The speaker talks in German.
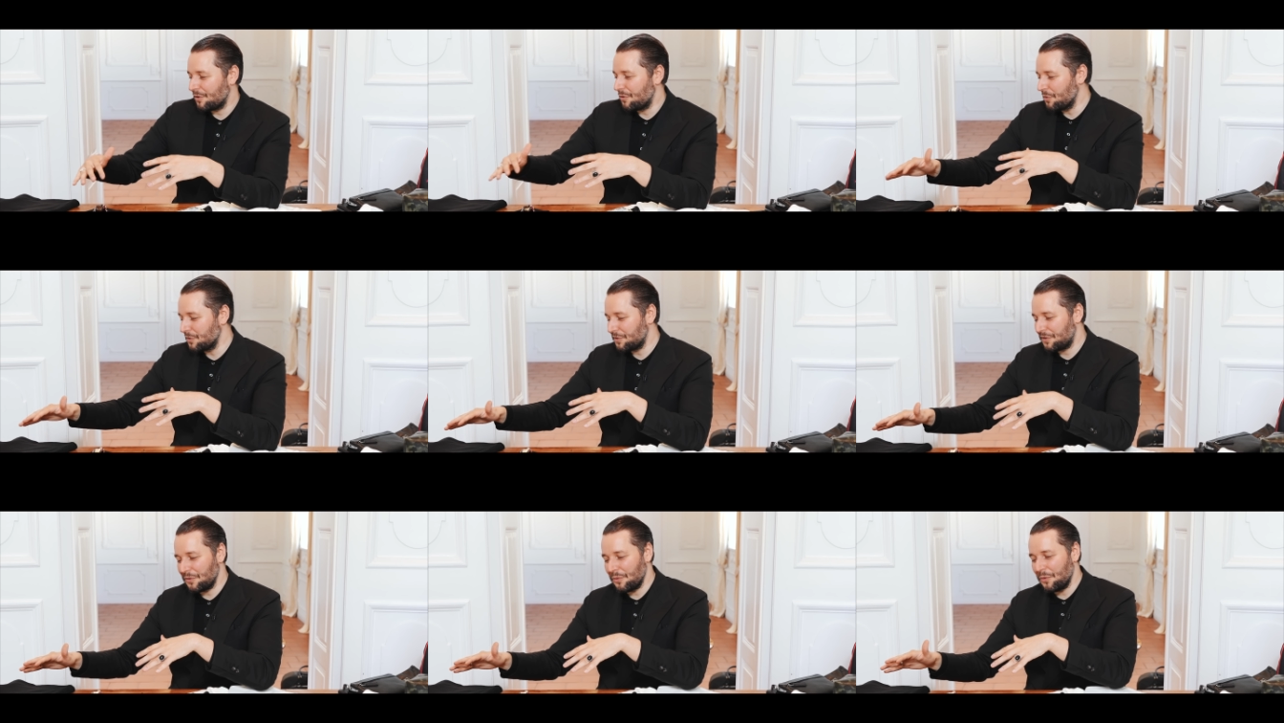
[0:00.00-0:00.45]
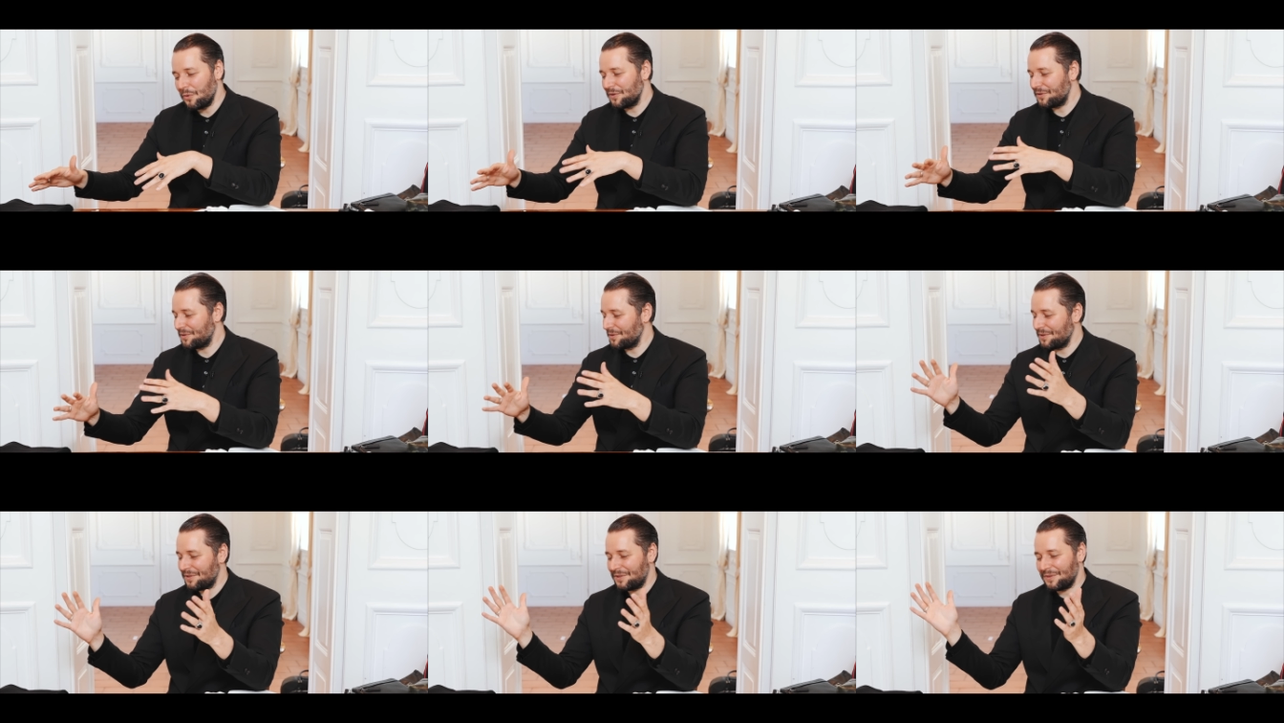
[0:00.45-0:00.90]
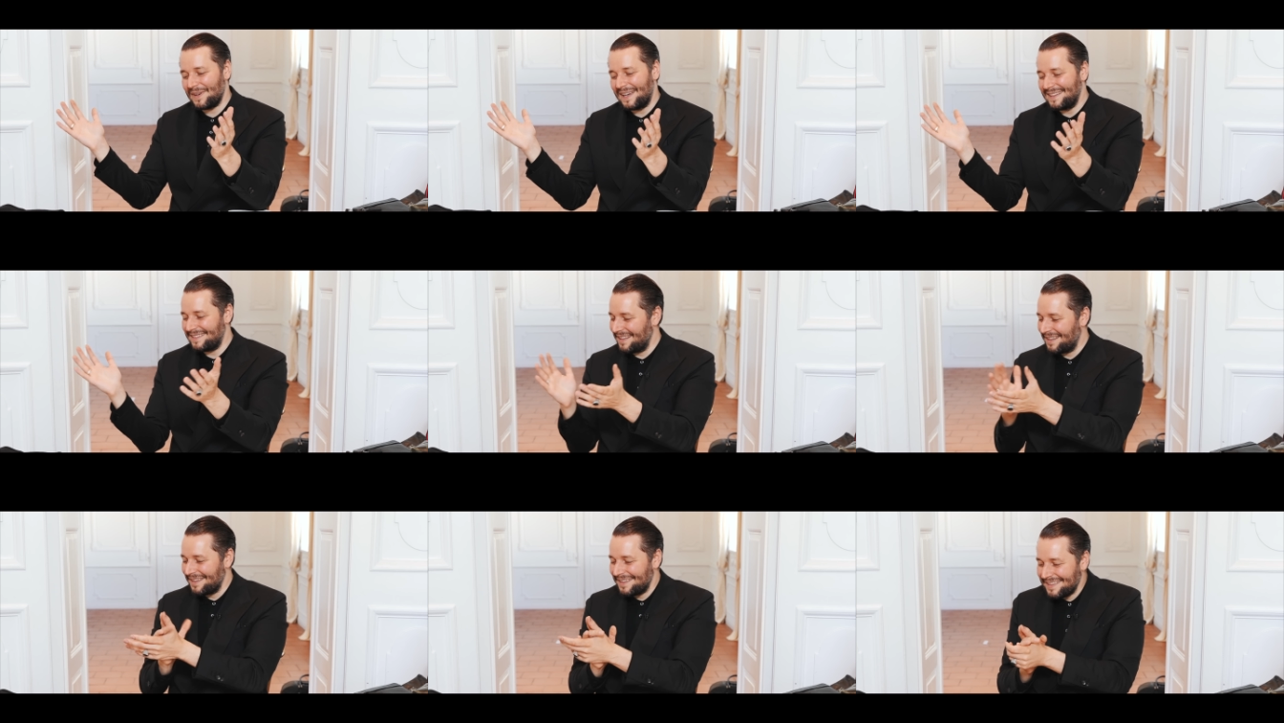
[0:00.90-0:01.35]
kurze Hose und so
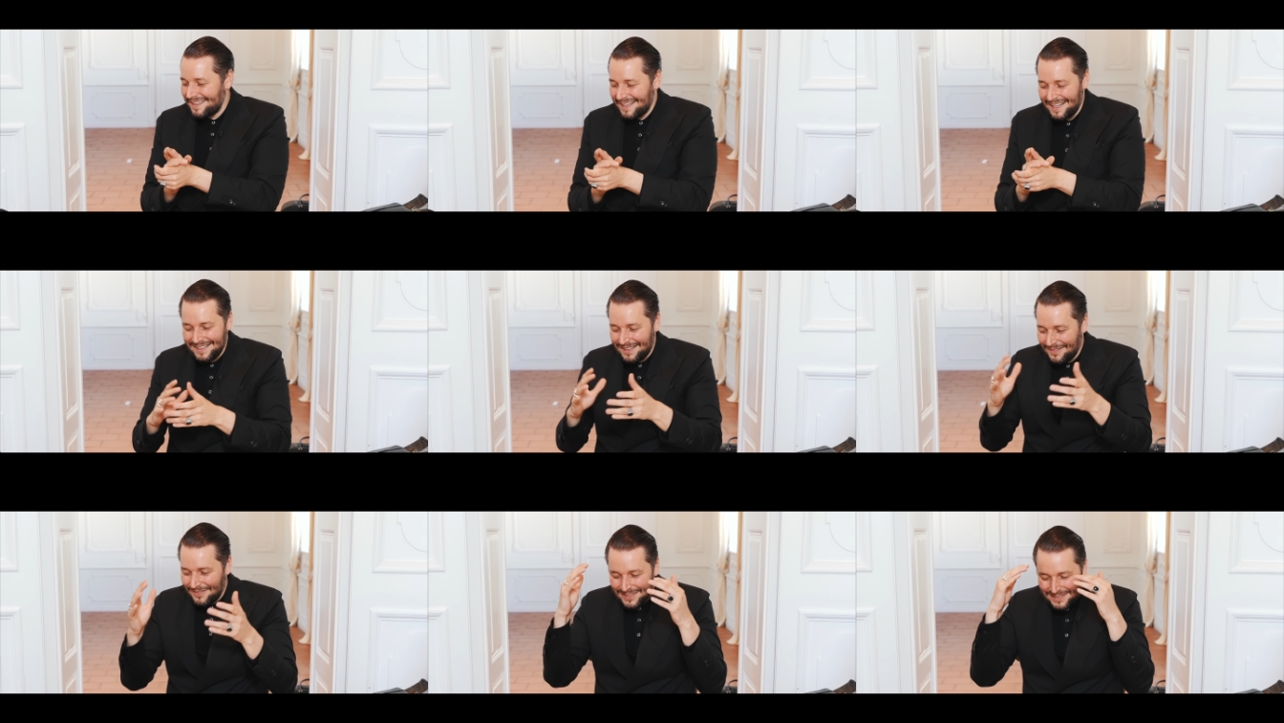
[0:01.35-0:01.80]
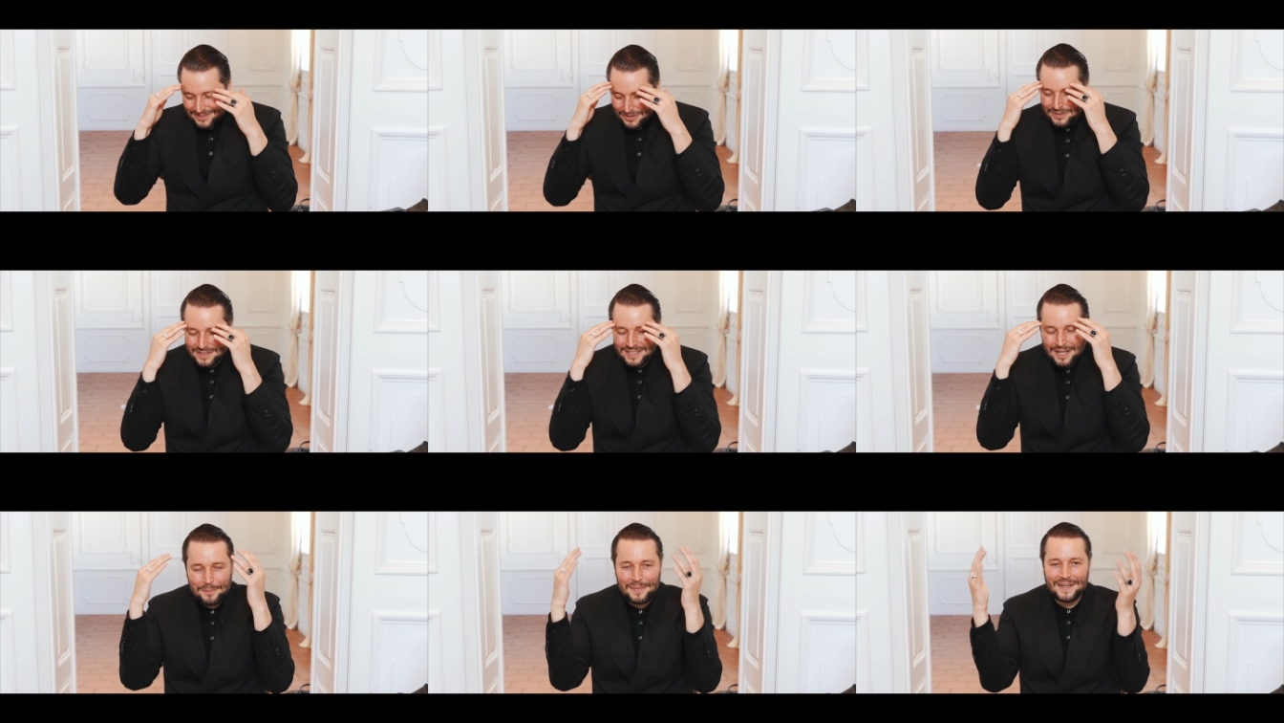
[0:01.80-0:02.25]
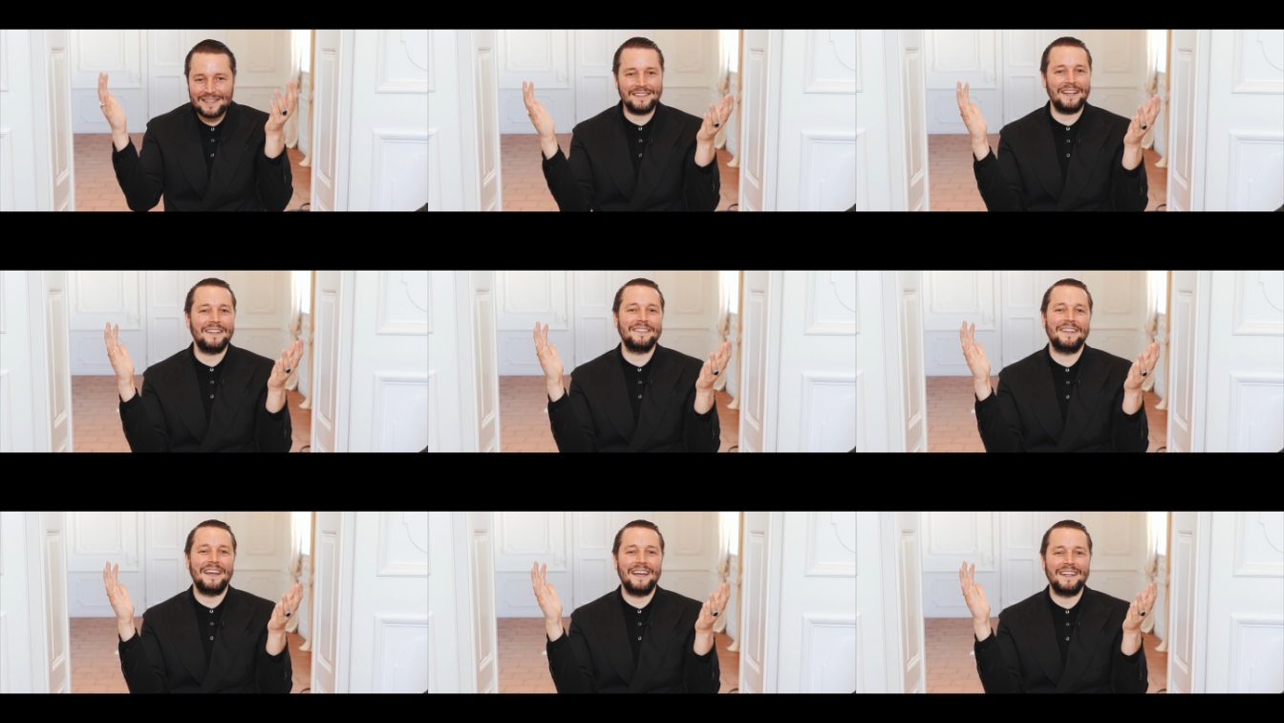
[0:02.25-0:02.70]
weiter, was könnte da
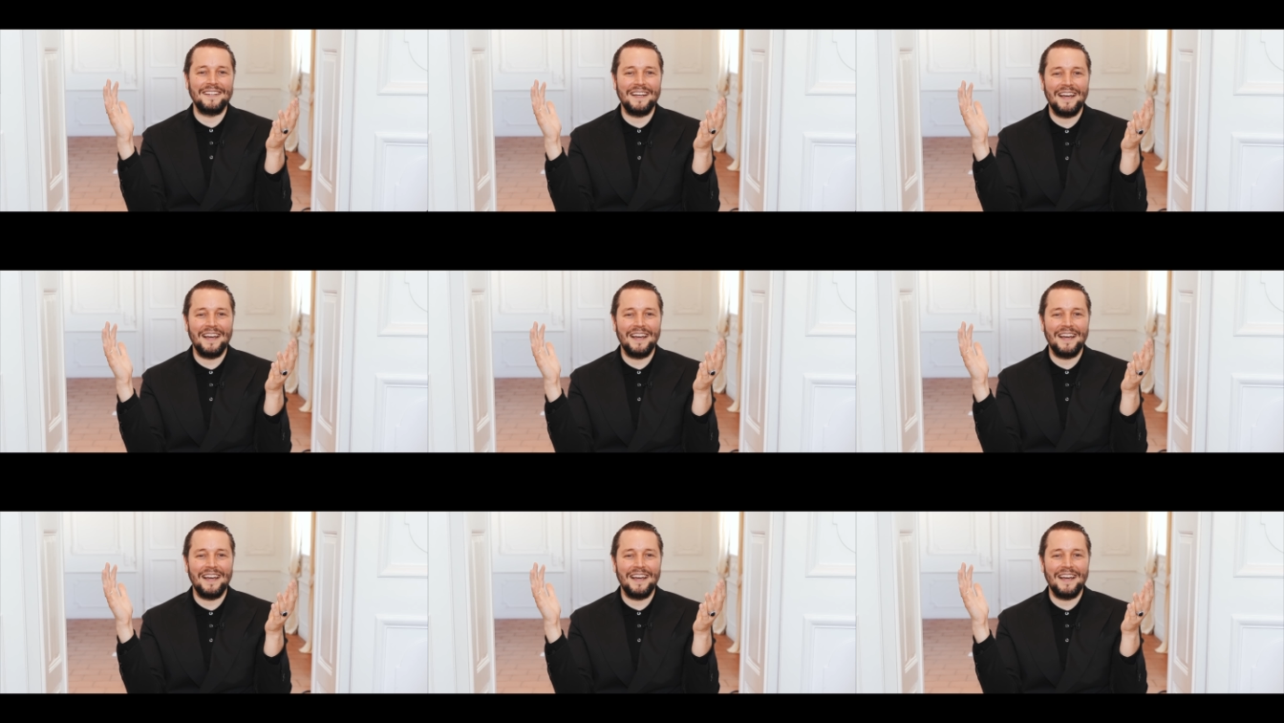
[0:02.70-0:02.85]
besser sein?